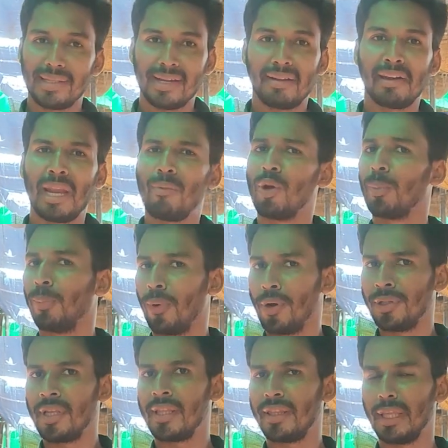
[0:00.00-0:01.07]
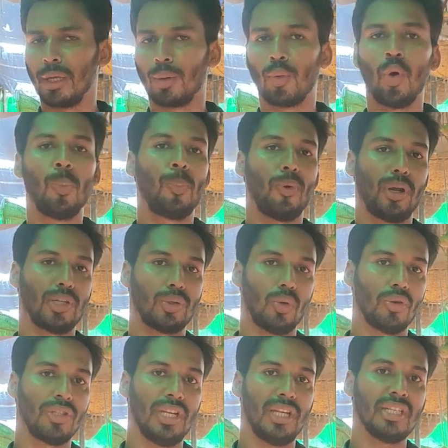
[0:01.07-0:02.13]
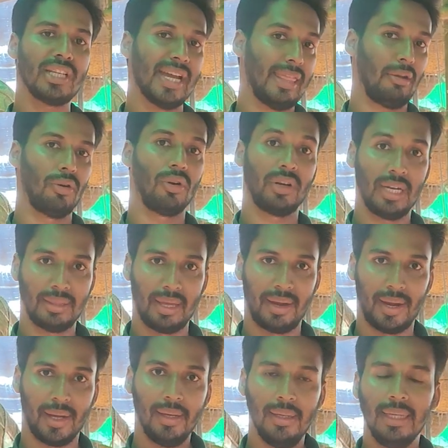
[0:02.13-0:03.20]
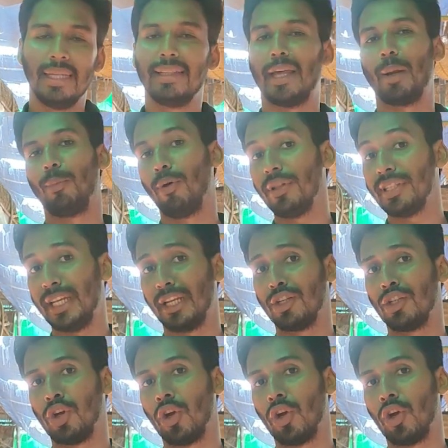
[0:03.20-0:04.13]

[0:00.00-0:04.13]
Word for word: বাজারের এমন পরিস্থিতিতে খুব প্রকাশ করছেন সাধারণ ক্রেতারা তারা বলছেন